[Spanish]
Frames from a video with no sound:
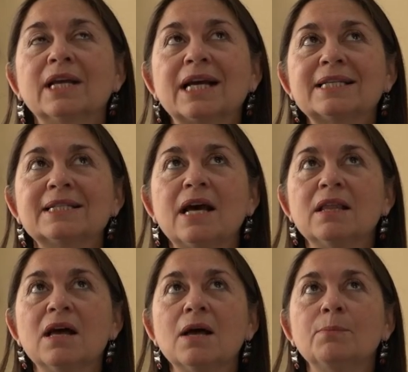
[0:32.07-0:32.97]
de
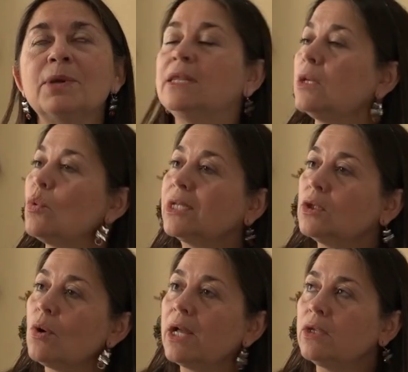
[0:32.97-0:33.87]
casada
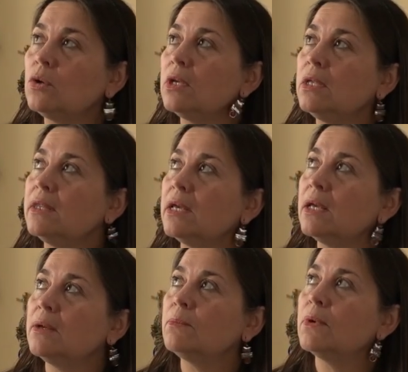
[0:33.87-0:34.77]
24 años y
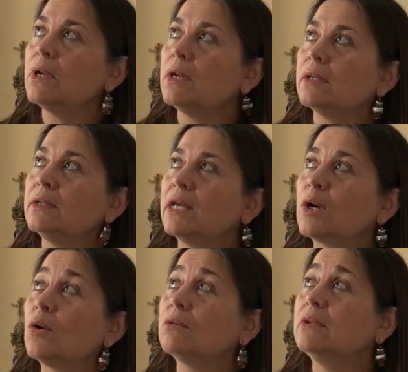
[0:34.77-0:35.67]
de
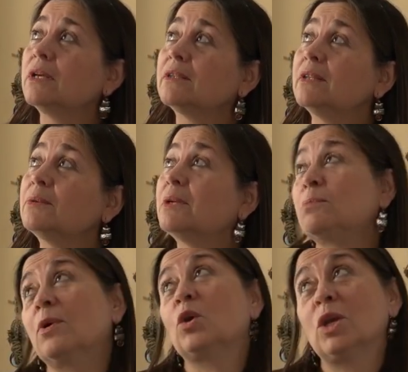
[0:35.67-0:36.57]
de, de,
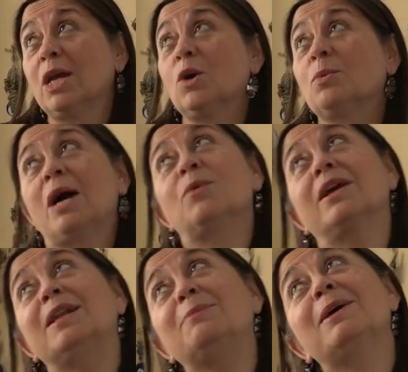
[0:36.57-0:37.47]
pololeo,
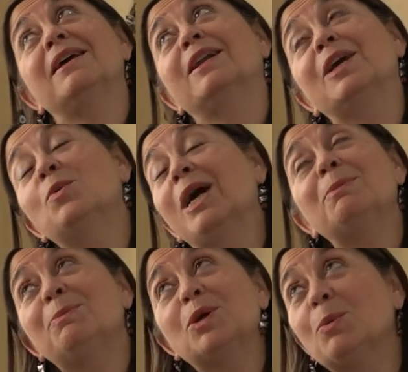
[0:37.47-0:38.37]
aunque él, nunca
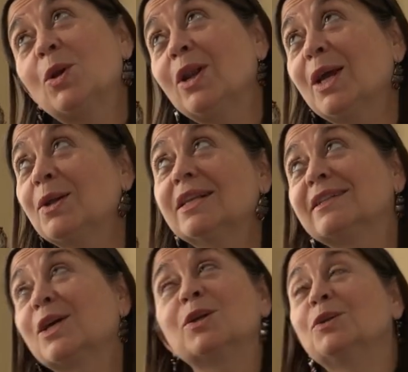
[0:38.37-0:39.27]
me pidió pololeo,
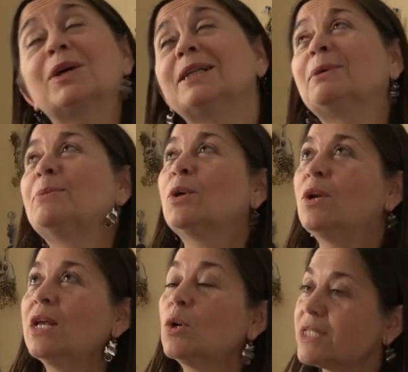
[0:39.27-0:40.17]
dice que yo nunca te pedí
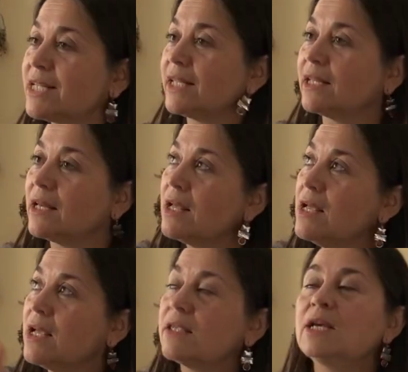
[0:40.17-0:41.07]
pololeo, siete.
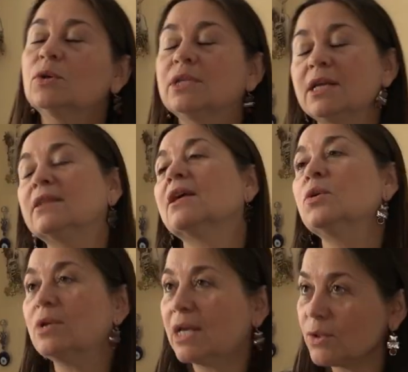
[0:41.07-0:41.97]
Llevo
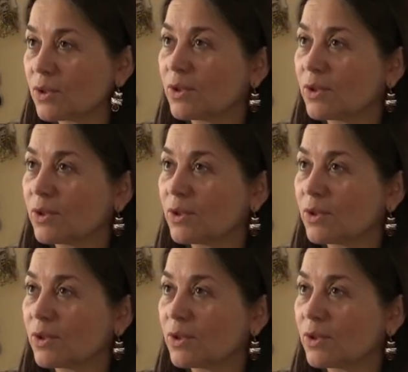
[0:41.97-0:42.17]
31 años